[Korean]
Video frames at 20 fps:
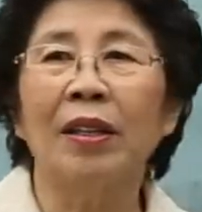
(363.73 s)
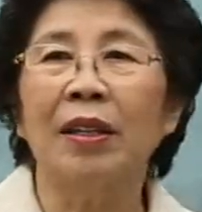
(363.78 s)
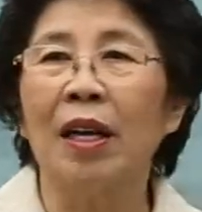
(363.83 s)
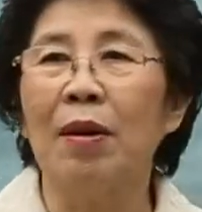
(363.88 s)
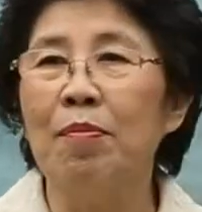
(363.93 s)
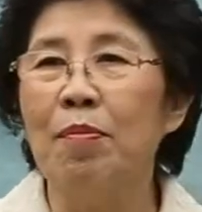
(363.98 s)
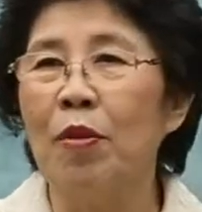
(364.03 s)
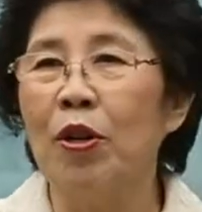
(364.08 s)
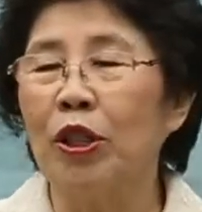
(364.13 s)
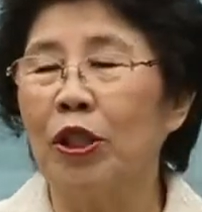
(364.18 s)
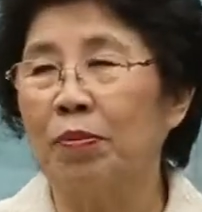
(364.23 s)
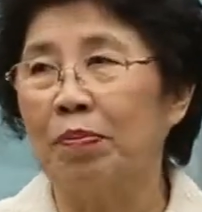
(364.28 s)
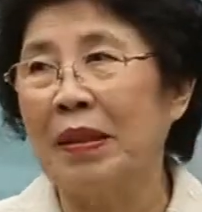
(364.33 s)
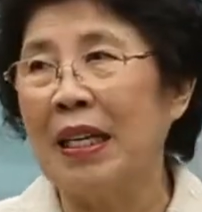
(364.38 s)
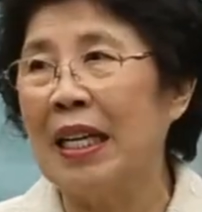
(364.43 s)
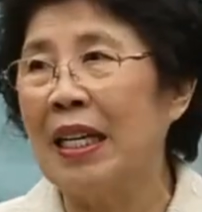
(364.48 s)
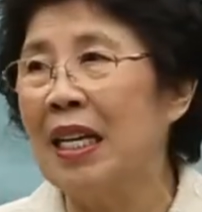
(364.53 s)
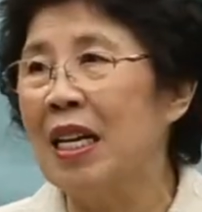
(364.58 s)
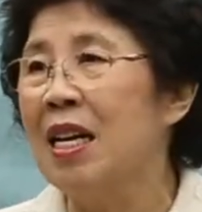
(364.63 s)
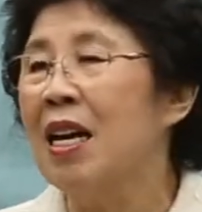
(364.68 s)
어떤
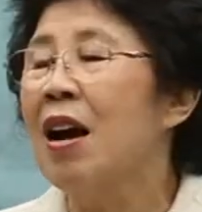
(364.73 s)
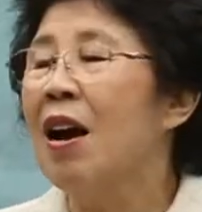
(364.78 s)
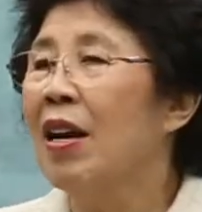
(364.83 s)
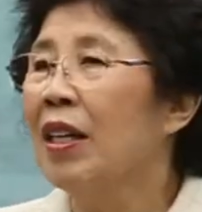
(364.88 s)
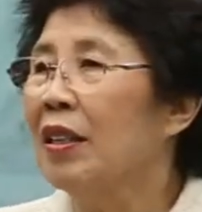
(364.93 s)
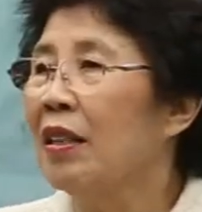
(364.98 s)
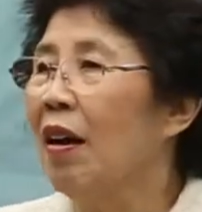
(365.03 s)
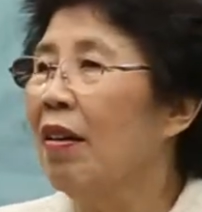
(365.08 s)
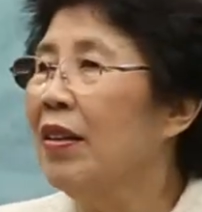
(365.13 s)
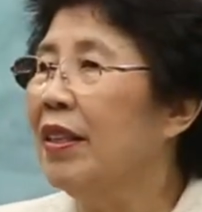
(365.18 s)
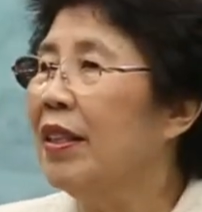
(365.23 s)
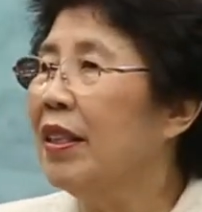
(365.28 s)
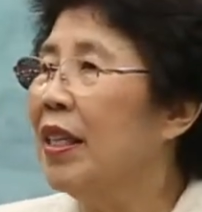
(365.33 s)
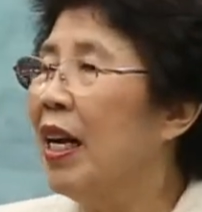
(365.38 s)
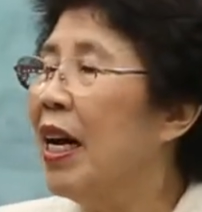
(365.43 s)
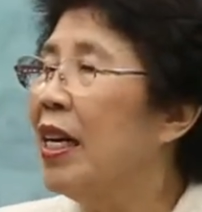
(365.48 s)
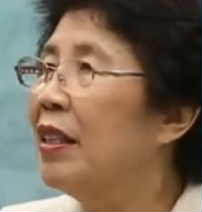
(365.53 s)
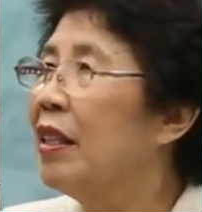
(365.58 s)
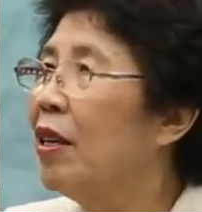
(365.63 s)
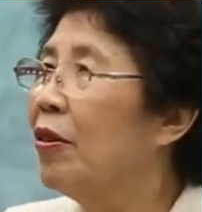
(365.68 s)
모습들이
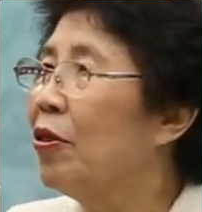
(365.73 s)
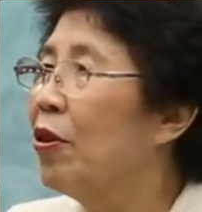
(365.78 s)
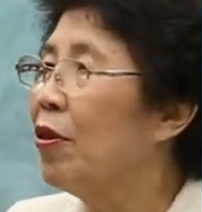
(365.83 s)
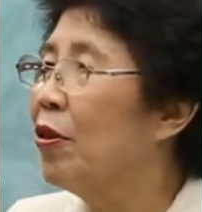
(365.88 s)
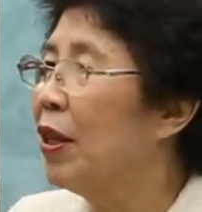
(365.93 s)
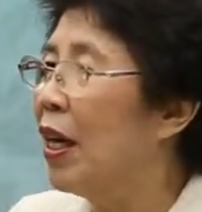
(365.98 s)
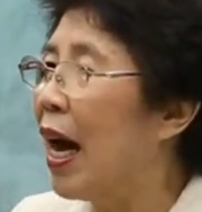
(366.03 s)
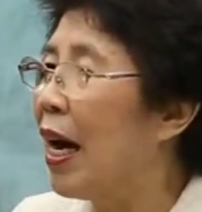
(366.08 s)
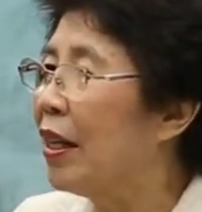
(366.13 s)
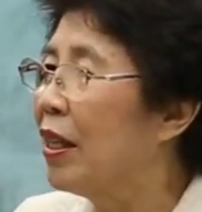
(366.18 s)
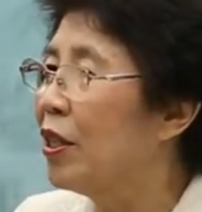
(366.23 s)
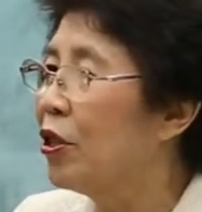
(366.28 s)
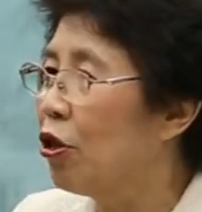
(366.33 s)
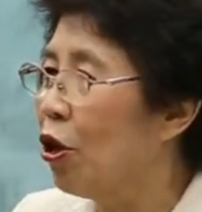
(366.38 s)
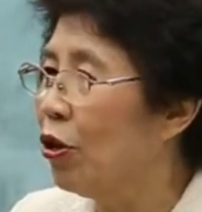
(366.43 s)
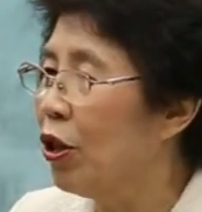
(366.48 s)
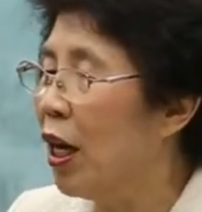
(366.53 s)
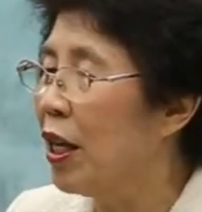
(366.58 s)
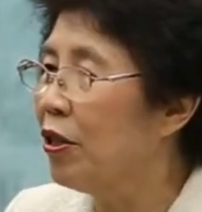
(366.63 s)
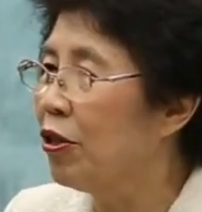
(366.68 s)
절대적으로 나를
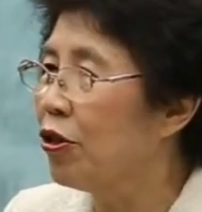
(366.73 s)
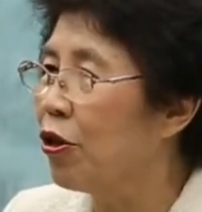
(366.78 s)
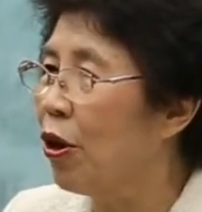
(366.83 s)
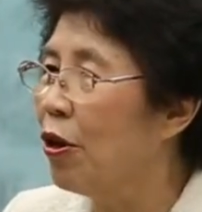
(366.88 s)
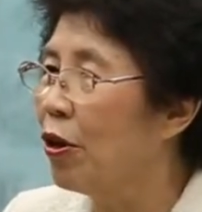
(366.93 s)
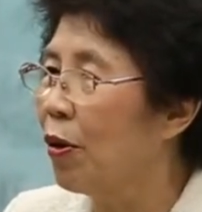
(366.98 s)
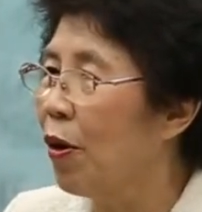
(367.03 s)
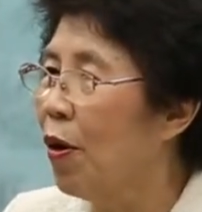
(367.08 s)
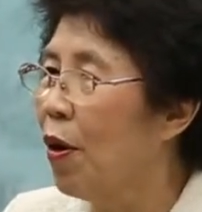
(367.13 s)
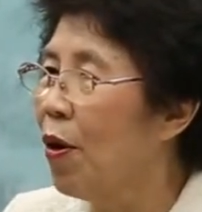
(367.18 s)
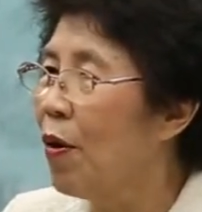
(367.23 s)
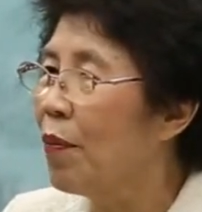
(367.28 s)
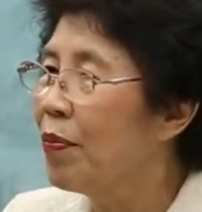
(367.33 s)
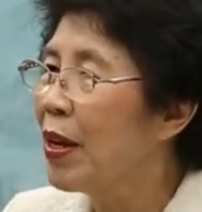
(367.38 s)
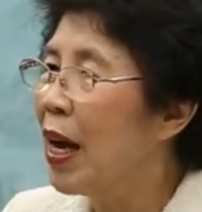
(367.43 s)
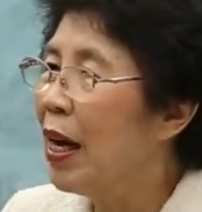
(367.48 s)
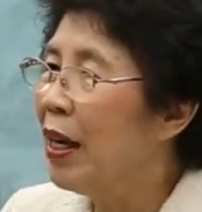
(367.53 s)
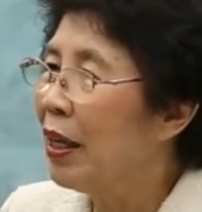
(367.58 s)
손댈 수 없고